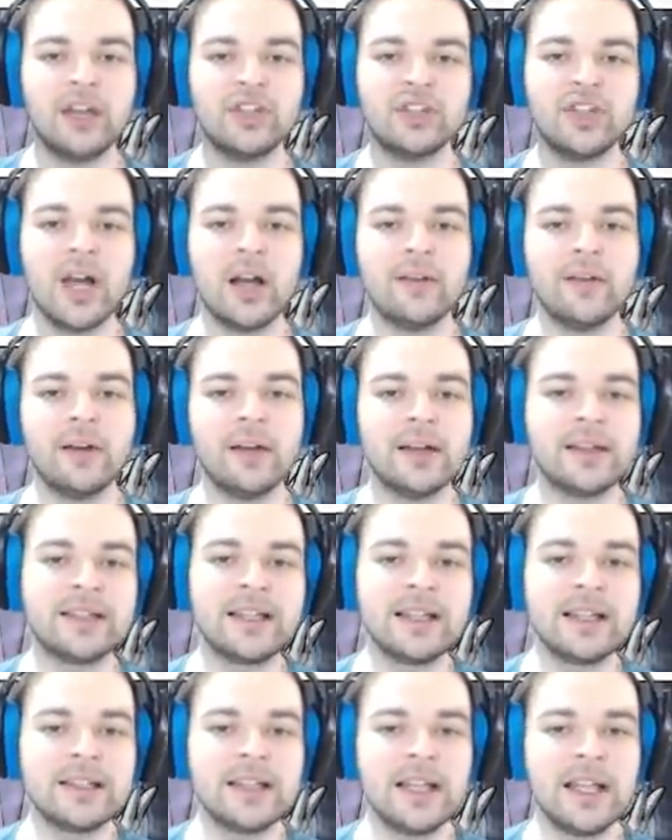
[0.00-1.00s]
Jarvan
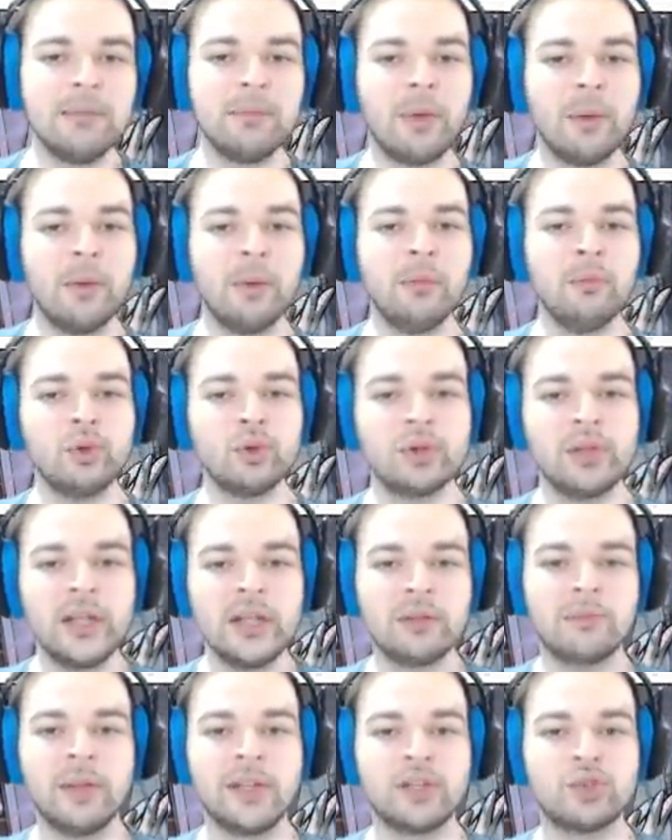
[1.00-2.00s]
asıl istediğim babamı mutlu
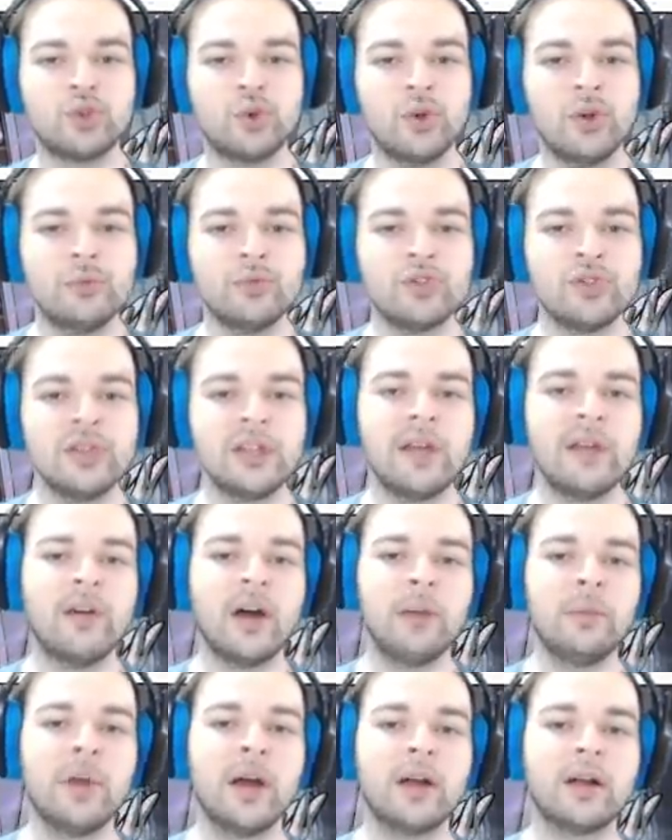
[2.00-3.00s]
etmek. Soyumuzun
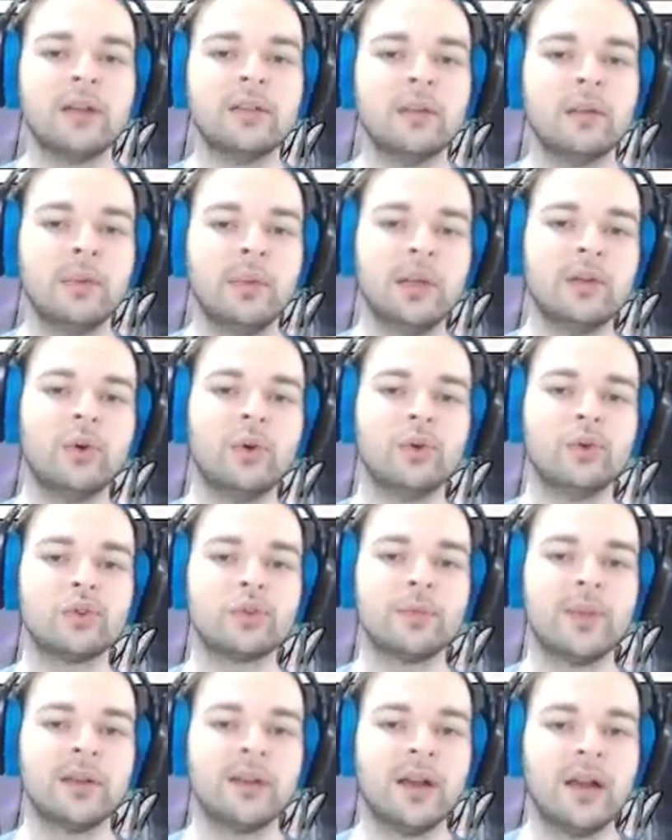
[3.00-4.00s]
devamı hakkında bir
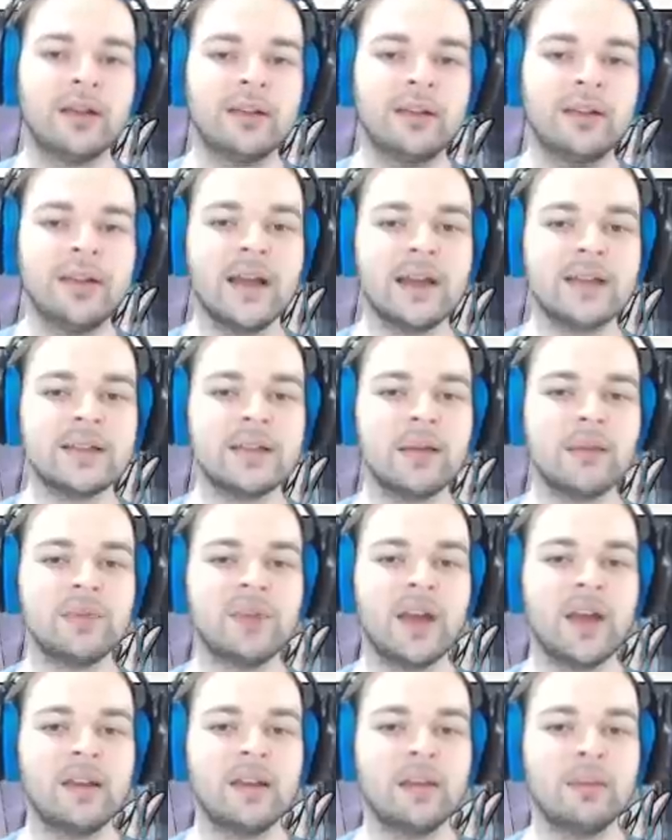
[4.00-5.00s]
konuşma daha dinlersem
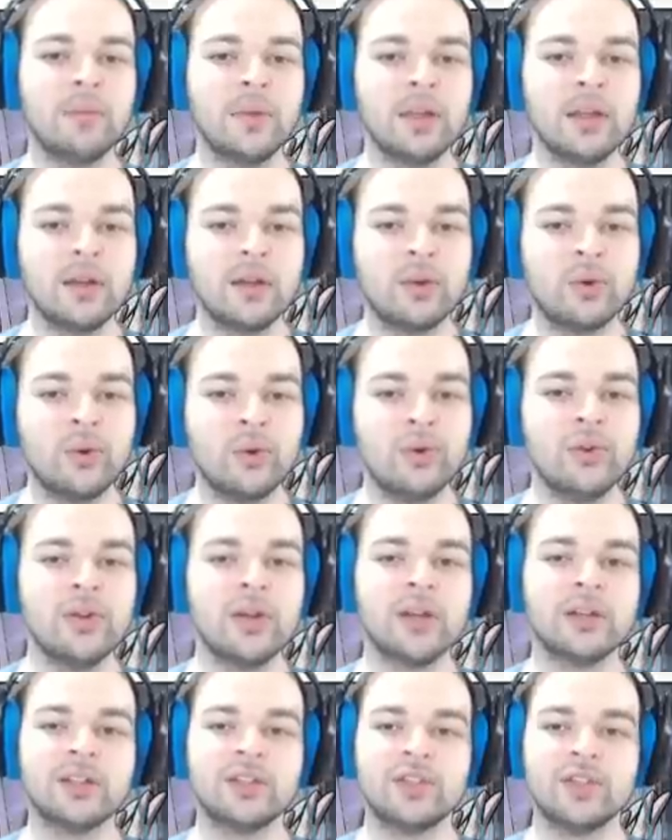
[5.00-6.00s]
kendimi
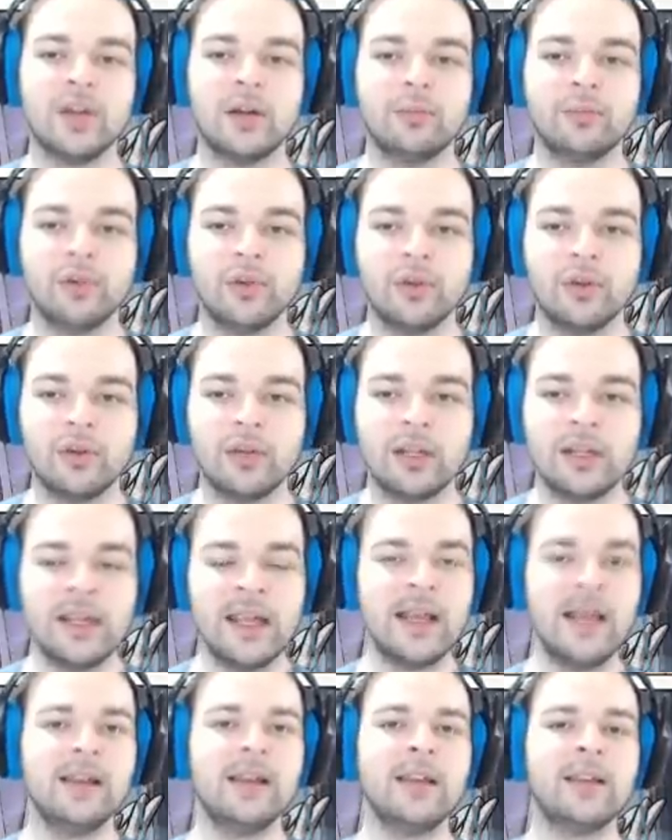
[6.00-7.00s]
kuyuya atacağım diyor.
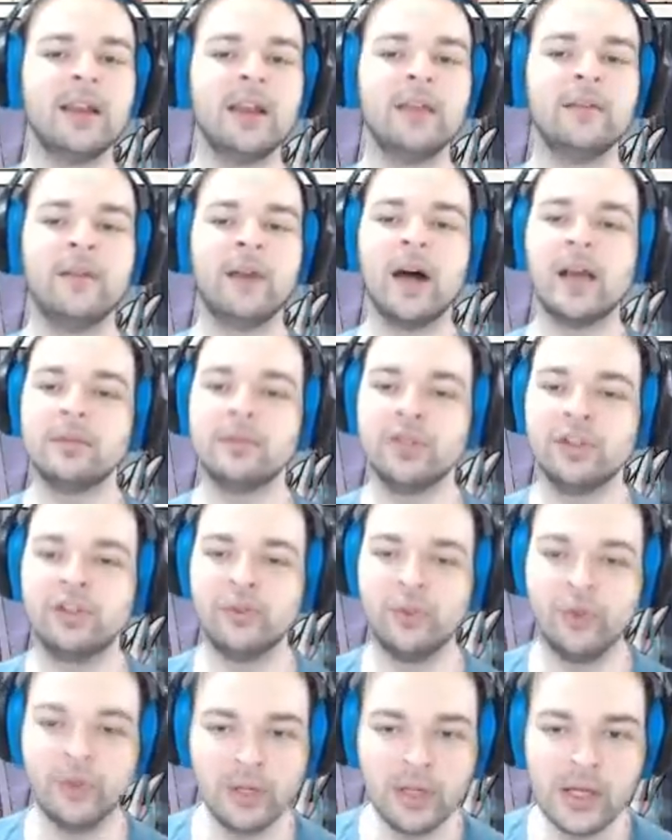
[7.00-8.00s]
Gelin adayı var mı
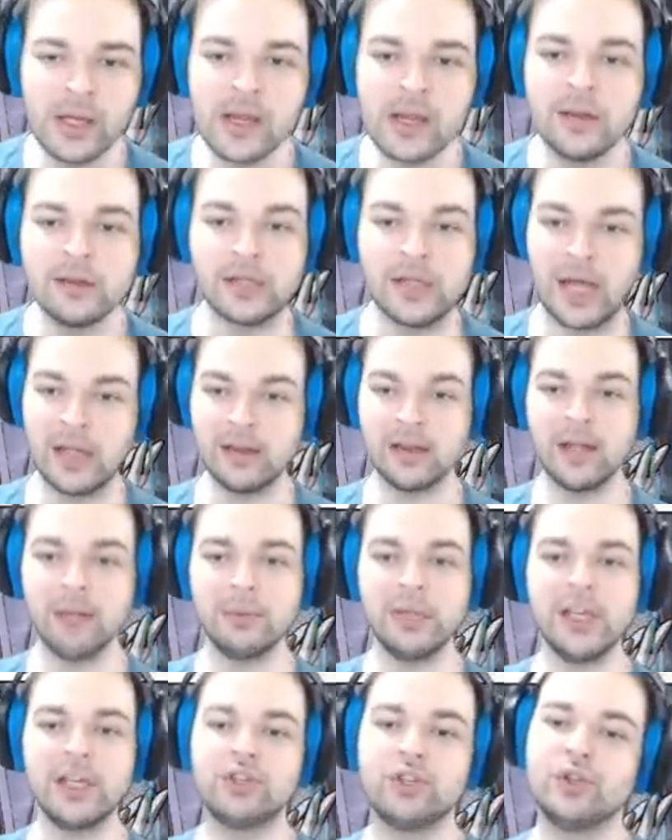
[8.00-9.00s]
diyor. Dalga
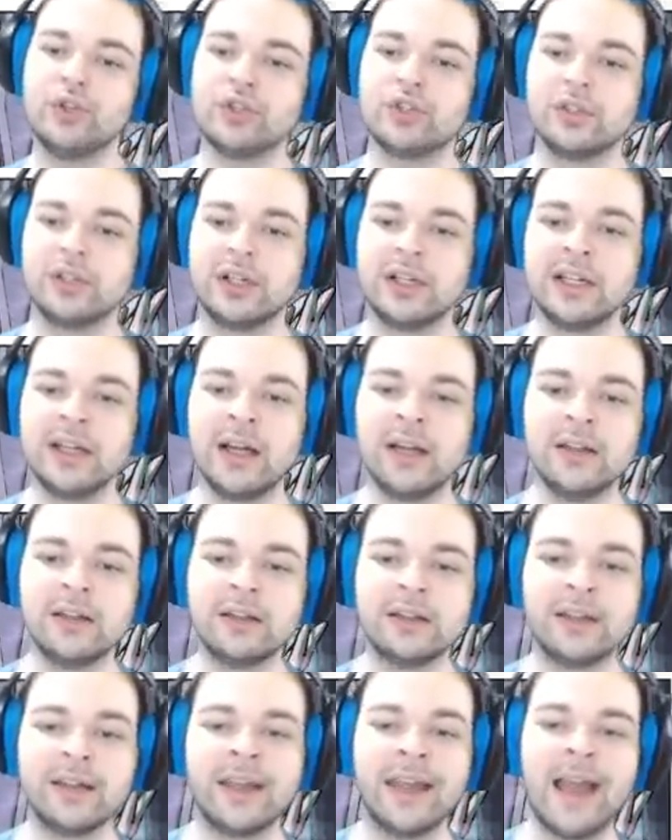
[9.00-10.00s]
mı geçiyorsun?
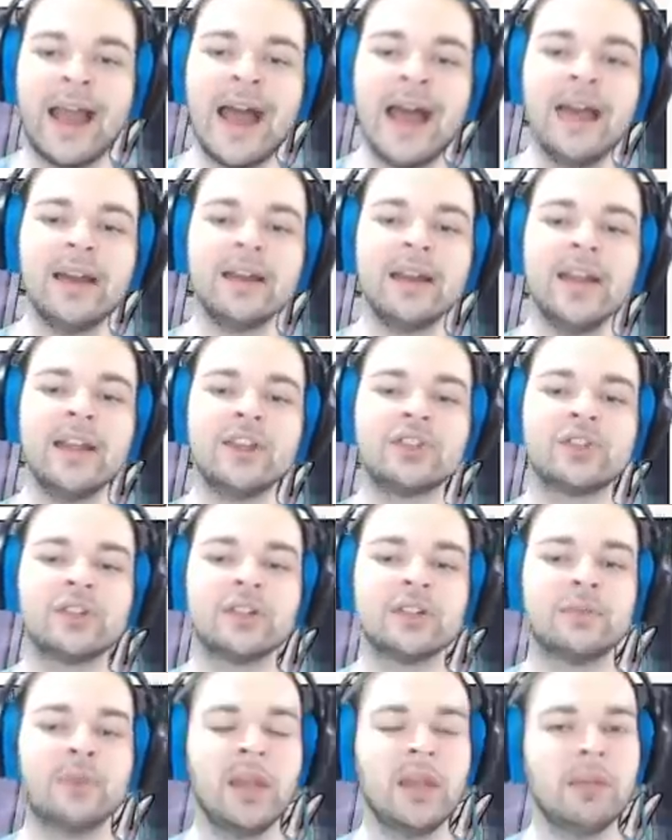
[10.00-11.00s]
Krallıktaki her genç
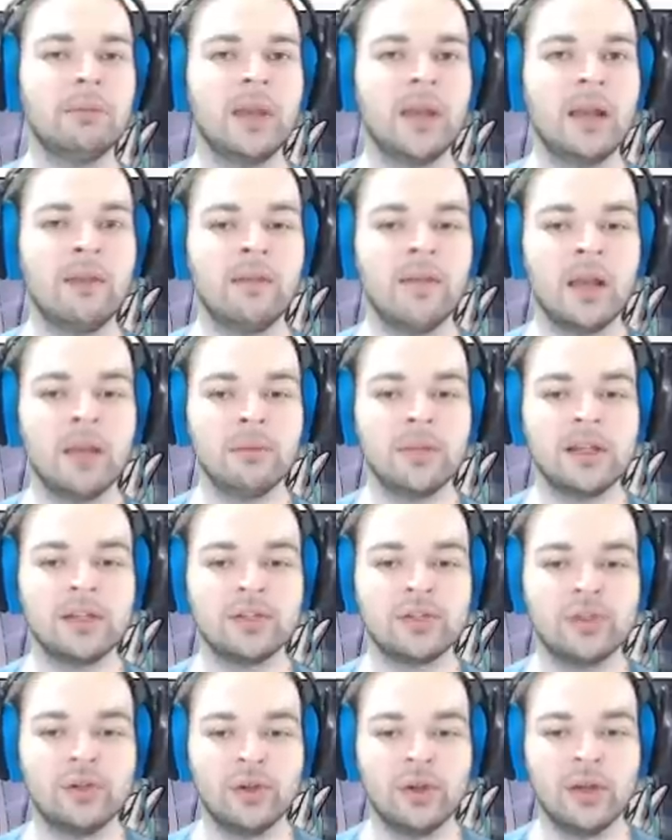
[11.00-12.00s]
kız benimle evlenmek
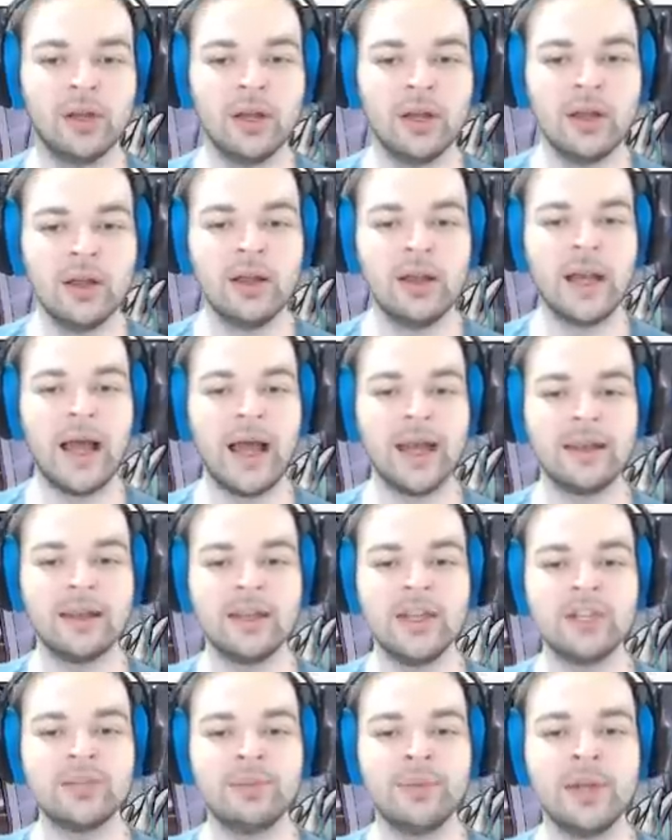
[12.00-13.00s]
istiyor.
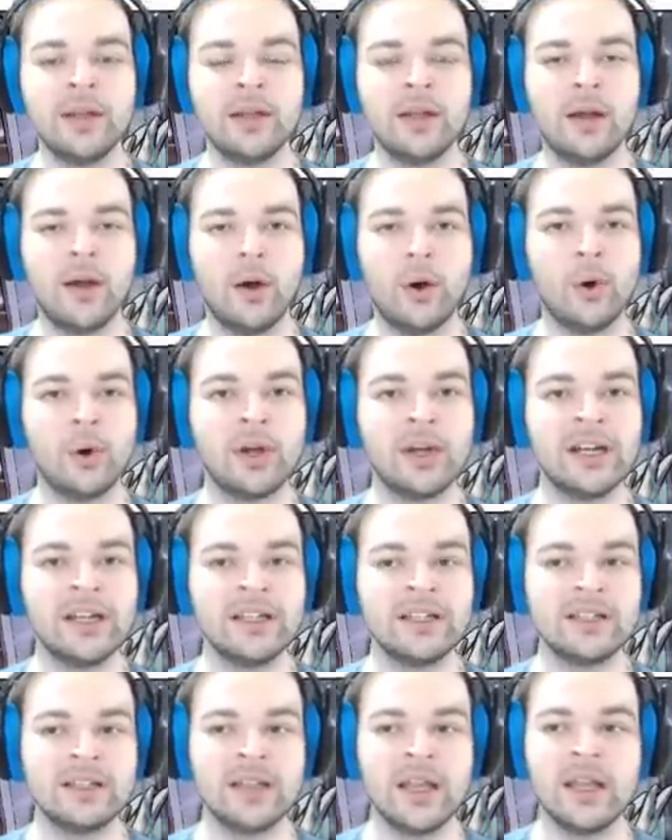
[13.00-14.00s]
Lakin hiçbiri o
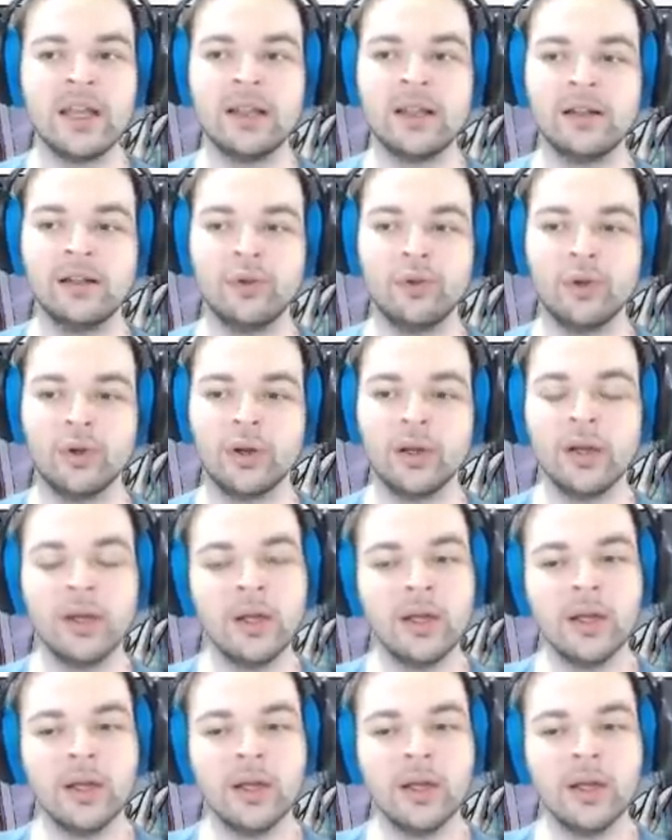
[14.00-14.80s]
kız değil diyor.